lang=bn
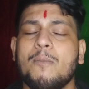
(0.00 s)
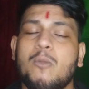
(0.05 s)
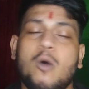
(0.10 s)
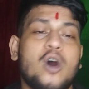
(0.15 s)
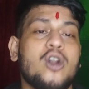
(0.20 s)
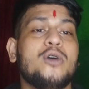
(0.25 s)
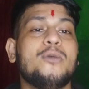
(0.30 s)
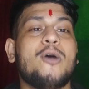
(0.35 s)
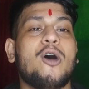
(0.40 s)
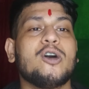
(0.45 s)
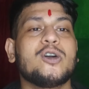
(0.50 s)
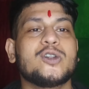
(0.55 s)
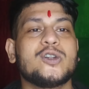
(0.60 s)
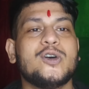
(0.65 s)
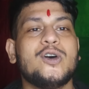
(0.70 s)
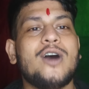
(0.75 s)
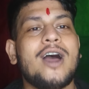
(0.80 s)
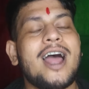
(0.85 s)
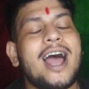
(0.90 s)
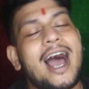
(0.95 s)
বড় ভক্ত
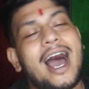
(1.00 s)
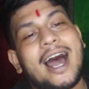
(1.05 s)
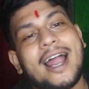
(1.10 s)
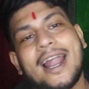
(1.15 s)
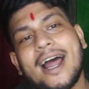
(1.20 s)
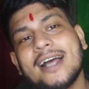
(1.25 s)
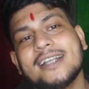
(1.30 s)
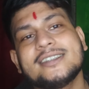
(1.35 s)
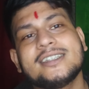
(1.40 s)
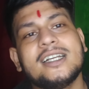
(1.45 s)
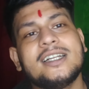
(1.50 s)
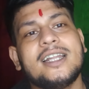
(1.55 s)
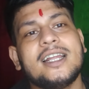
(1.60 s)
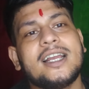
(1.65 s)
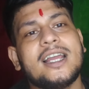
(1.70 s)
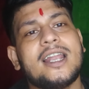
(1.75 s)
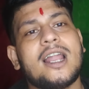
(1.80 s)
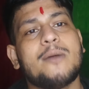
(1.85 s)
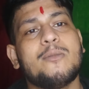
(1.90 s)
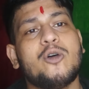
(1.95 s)
আর আজকে
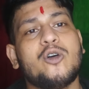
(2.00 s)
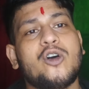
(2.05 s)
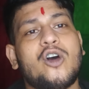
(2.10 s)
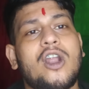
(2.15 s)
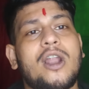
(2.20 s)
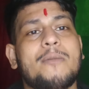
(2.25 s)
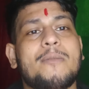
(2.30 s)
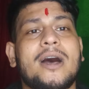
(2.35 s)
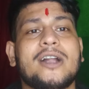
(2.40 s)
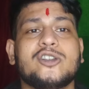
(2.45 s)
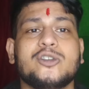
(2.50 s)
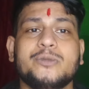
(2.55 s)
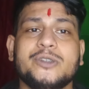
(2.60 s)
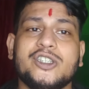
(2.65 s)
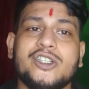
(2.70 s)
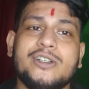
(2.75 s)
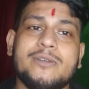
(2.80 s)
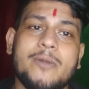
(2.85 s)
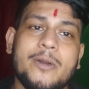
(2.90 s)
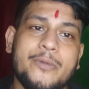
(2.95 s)
থেকে না মঙ্গলা মা তুমি
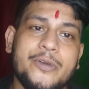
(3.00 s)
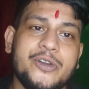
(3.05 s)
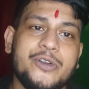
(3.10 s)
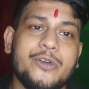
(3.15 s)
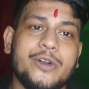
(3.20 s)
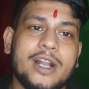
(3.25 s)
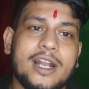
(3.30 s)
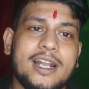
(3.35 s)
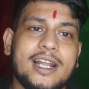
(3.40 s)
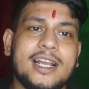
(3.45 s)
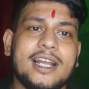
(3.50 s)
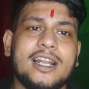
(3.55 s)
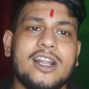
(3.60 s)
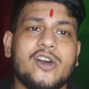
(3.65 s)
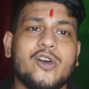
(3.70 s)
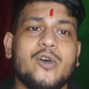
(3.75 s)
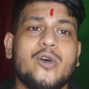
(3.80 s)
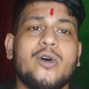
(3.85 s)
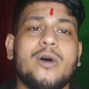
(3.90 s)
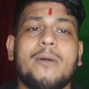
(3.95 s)
যদি আমার ভিডিওটা দেখে
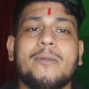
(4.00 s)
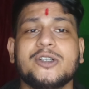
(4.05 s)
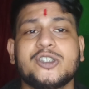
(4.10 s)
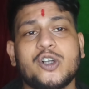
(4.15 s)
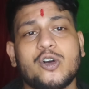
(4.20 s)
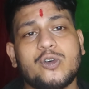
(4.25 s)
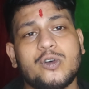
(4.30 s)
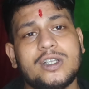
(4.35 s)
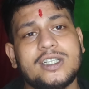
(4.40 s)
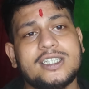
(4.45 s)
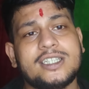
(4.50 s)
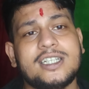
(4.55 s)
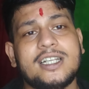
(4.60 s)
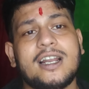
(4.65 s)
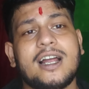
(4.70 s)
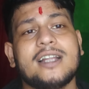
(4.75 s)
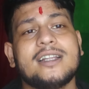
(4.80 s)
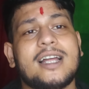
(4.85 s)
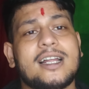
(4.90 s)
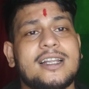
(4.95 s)
থাকো আমার সকল
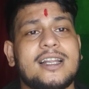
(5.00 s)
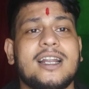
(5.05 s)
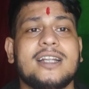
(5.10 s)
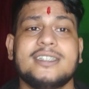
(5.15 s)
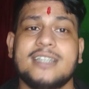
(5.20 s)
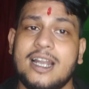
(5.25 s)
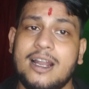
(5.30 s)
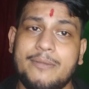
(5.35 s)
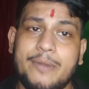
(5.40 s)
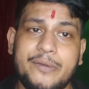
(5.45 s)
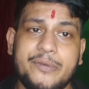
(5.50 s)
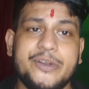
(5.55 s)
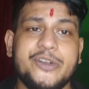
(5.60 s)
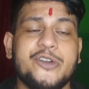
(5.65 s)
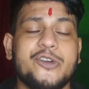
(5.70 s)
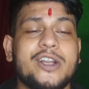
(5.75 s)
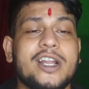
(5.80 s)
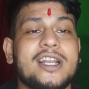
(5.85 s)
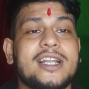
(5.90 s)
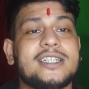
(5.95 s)
দিদিরা দাদারা যারা আমার
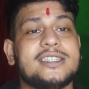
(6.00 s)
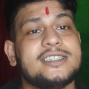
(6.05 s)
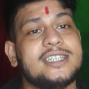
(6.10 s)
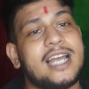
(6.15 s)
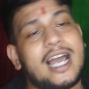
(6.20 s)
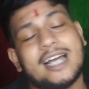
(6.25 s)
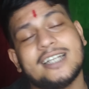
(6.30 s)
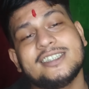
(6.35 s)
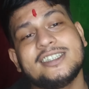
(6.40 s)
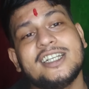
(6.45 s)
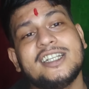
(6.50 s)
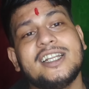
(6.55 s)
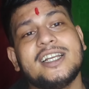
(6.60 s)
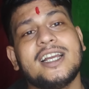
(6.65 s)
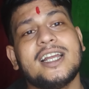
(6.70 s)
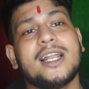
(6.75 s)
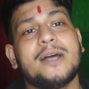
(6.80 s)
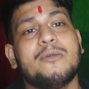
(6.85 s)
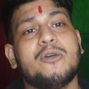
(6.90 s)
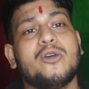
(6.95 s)
ভিডিওটা দেখছে আজকে
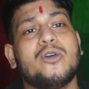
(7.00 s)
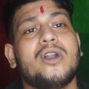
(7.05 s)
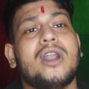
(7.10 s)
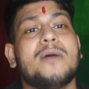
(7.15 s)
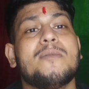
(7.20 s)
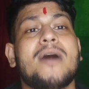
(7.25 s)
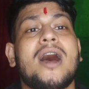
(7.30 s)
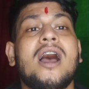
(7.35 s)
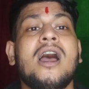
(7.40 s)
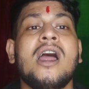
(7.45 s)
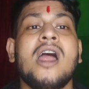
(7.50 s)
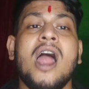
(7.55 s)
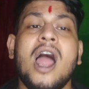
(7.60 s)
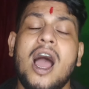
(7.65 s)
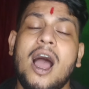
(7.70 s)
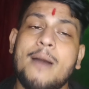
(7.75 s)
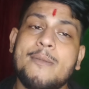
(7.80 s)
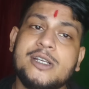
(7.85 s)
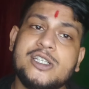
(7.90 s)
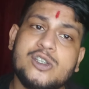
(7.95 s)
থেকে না মঙ্গলা মা
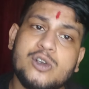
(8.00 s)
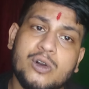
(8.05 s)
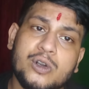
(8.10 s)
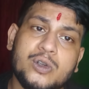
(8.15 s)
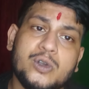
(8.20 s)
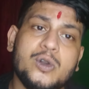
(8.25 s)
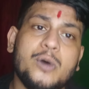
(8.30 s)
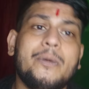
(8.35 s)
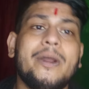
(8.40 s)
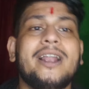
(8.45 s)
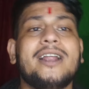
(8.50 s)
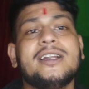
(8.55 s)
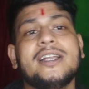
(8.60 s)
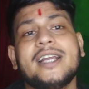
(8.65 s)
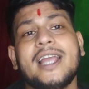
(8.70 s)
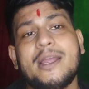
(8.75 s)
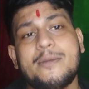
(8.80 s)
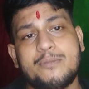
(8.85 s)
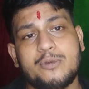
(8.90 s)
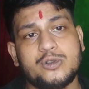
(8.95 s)
আমি ছোট্টবেলা
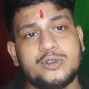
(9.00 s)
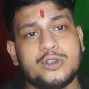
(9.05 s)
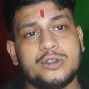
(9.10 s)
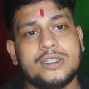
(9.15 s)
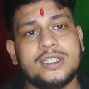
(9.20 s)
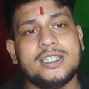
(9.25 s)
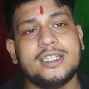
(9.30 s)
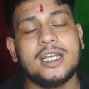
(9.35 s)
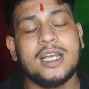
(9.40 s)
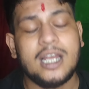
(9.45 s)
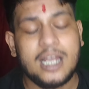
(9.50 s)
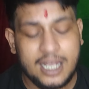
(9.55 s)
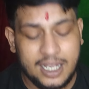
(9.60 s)
থেকেই পুজো দিই